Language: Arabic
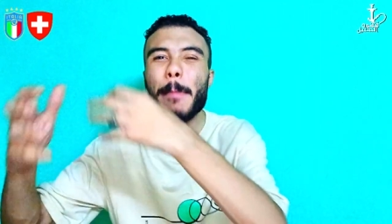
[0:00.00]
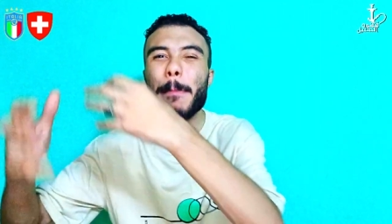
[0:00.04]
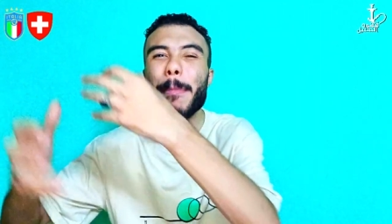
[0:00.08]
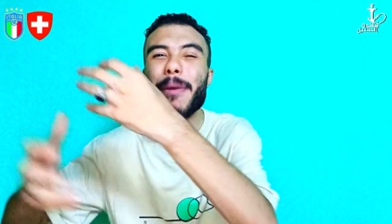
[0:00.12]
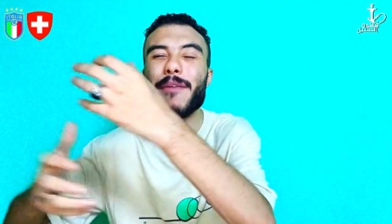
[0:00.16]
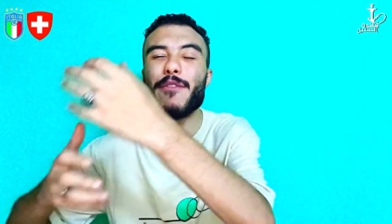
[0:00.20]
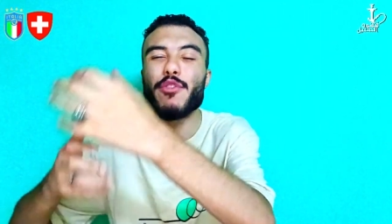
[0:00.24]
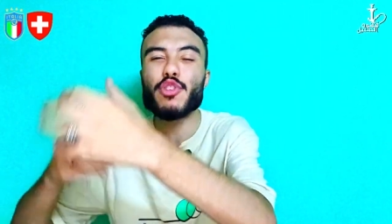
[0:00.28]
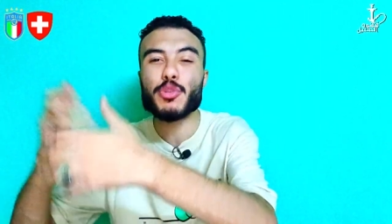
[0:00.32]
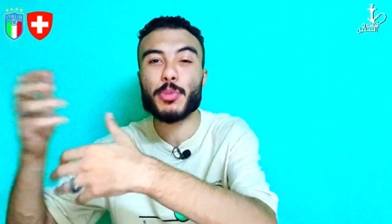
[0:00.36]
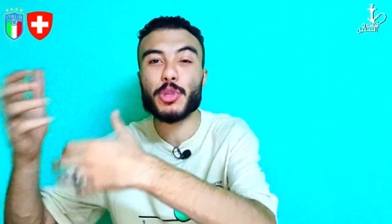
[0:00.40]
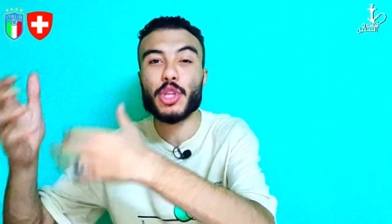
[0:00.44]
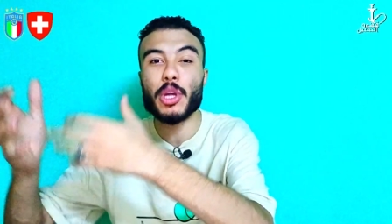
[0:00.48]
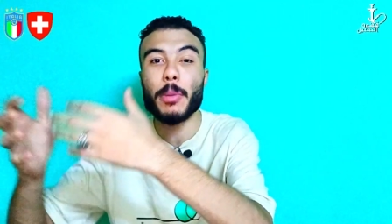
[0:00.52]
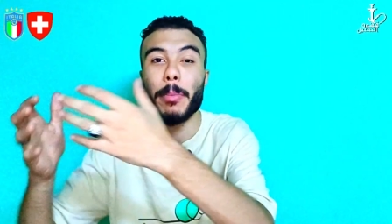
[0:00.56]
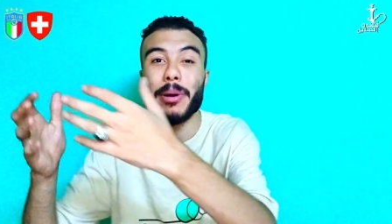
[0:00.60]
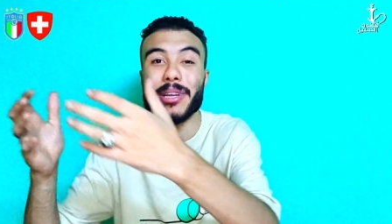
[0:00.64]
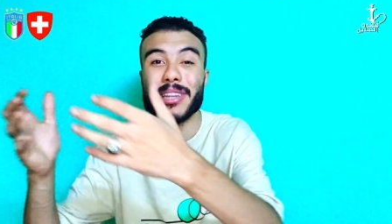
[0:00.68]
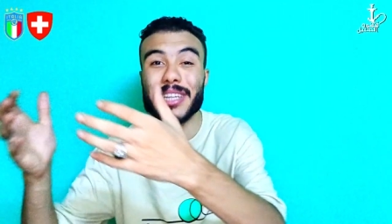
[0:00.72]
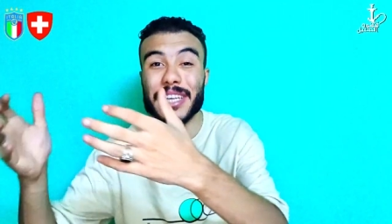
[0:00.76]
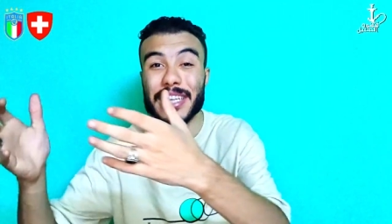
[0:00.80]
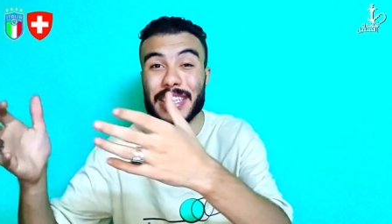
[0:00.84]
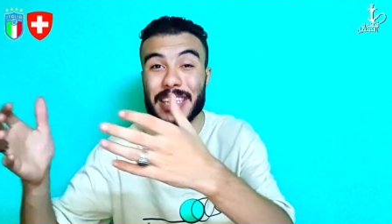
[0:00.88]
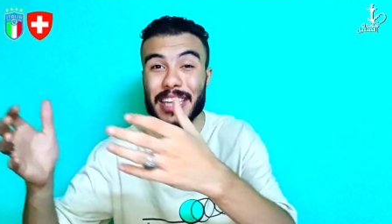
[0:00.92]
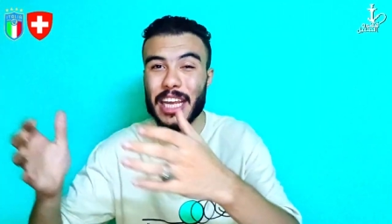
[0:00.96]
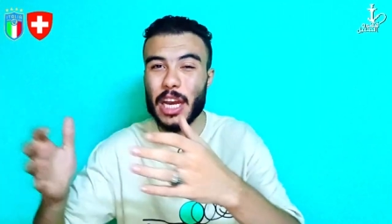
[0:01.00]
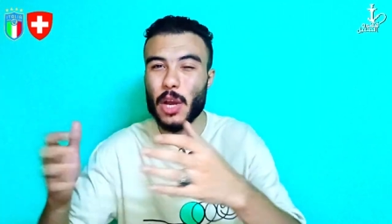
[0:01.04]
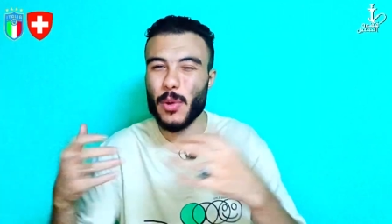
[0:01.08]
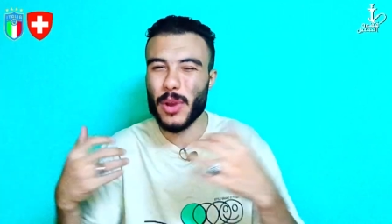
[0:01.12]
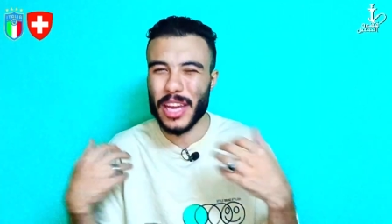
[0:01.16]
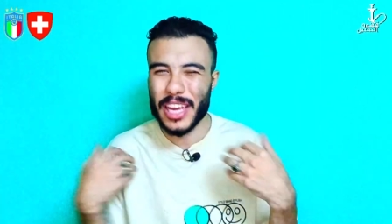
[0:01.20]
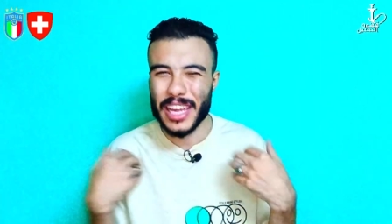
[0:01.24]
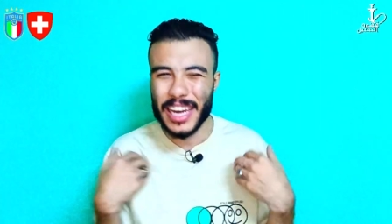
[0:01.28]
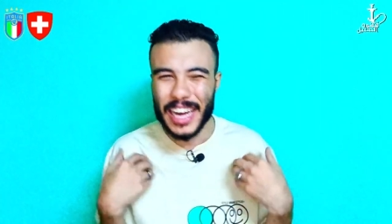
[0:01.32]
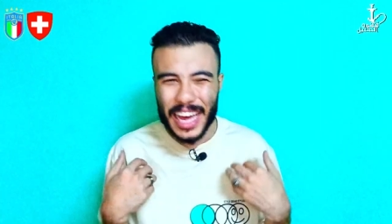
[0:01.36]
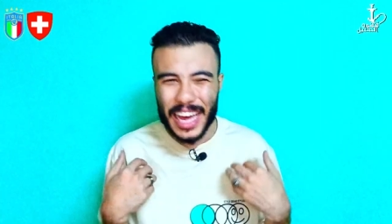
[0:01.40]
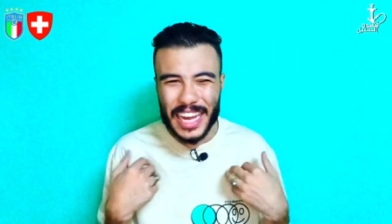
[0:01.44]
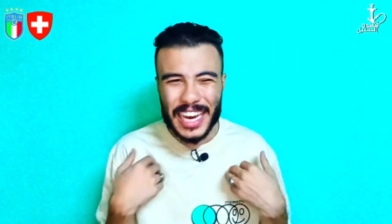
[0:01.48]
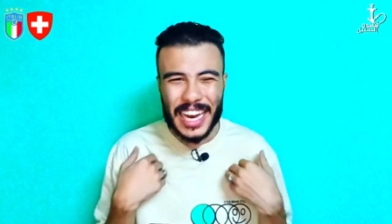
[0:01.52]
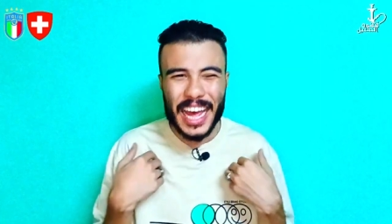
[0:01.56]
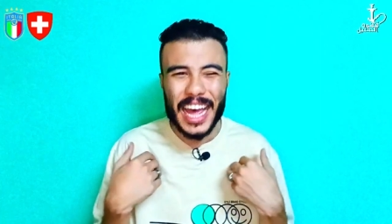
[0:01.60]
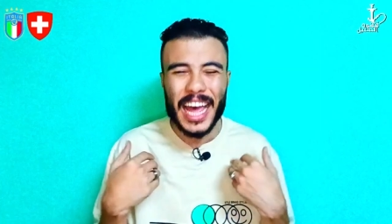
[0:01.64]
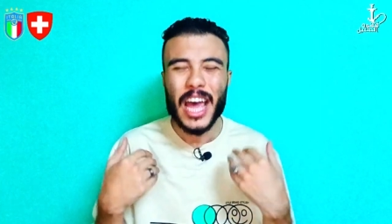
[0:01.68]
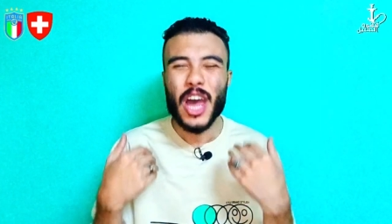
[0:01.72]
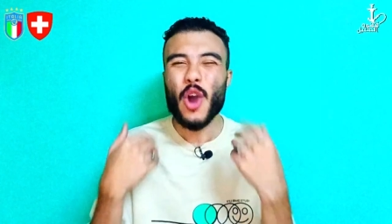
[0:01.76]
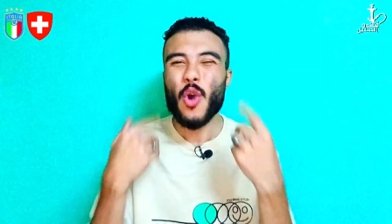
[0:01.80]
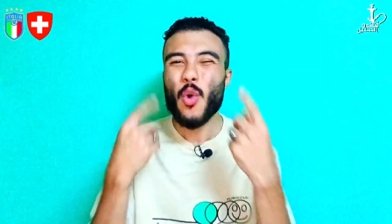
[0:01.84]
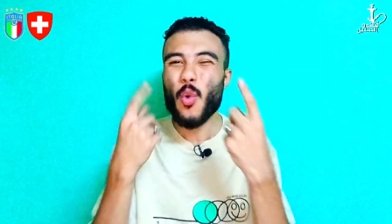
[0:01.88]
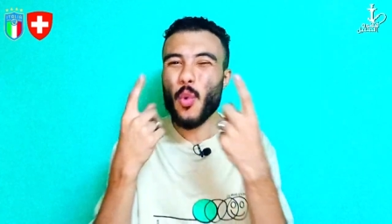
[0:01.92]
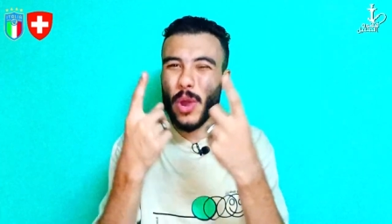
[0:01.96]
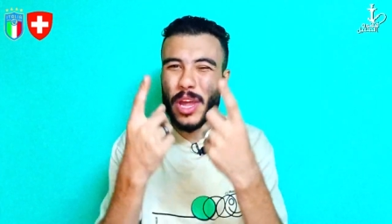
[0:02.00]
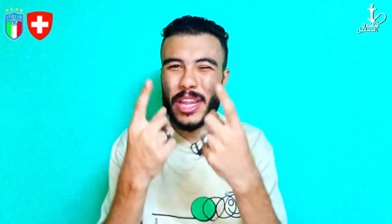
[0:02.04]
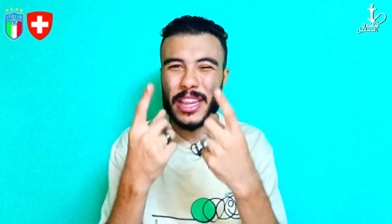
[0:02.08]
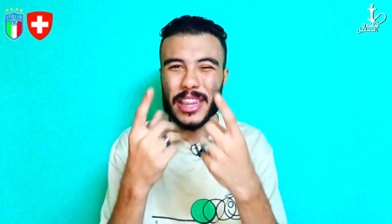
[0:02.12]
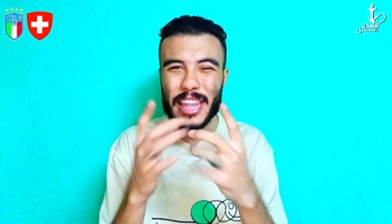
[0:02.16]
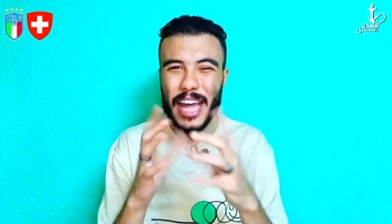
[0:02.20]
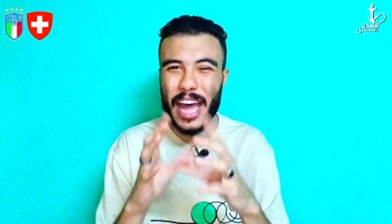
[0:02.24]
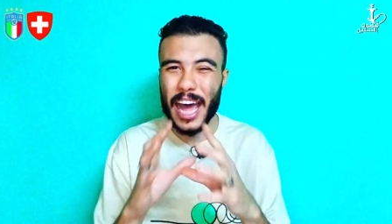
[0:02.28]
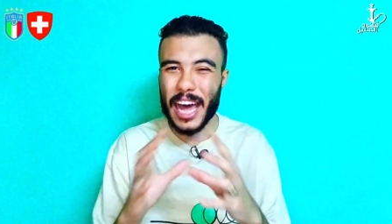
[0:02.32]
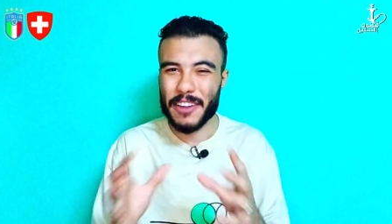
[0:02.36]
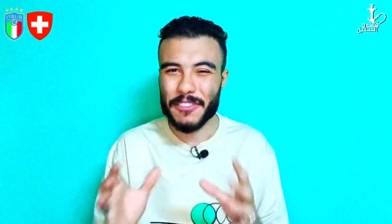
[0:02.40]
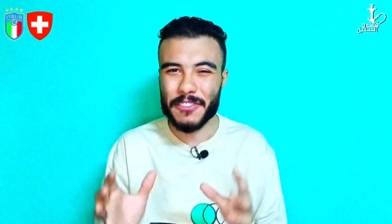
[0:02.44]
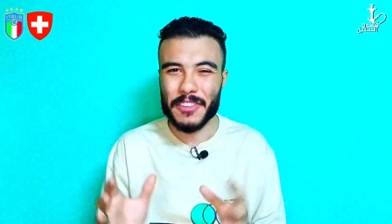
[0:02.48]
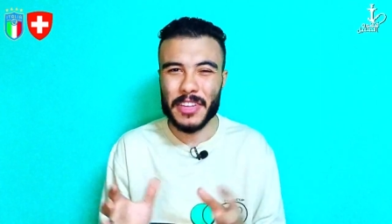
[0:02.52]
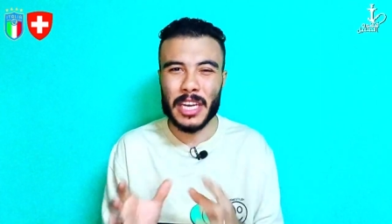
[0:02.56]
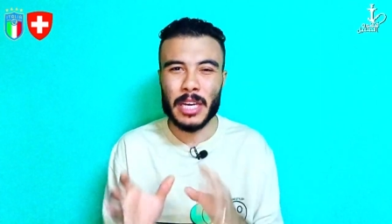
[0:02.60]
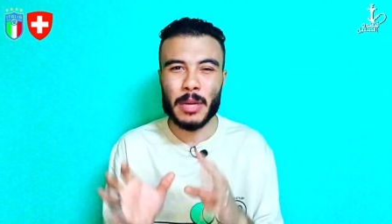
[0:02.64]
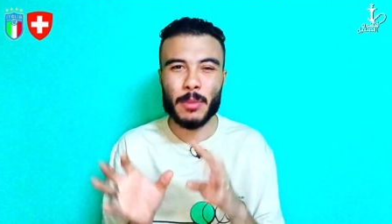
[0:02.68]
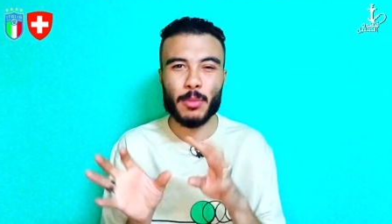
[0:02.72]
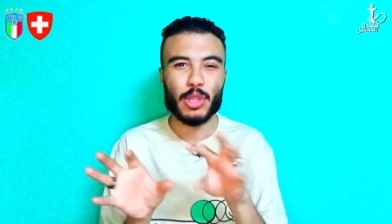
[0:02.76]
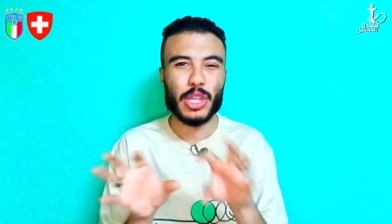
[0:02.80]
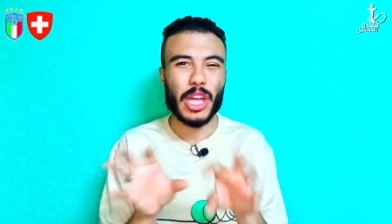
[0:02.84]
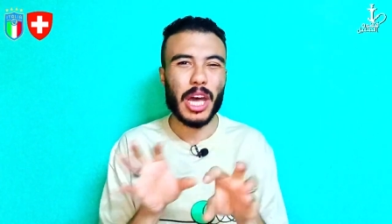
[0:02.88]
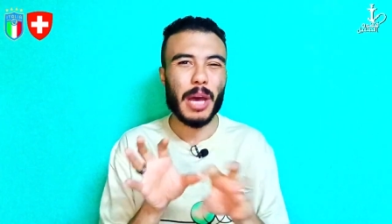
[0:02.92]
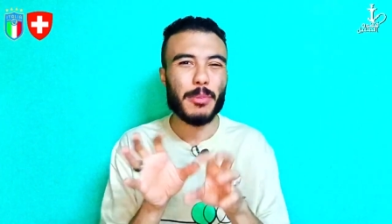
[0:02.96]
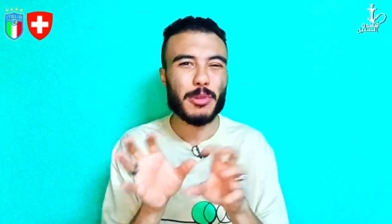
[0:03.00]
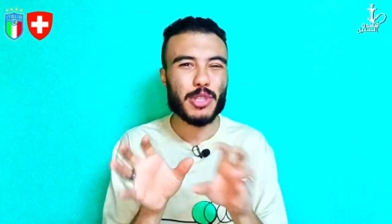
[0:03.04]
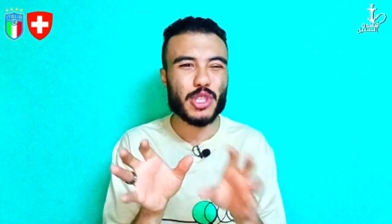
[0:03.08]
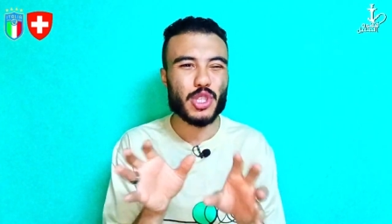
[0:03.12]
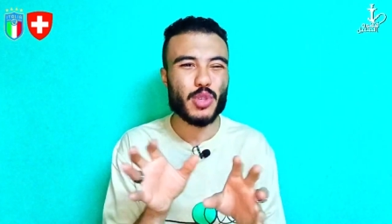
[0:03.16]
ما فيهوش مطبات كتيره ولكن انا وانت عارفين ان المنتخب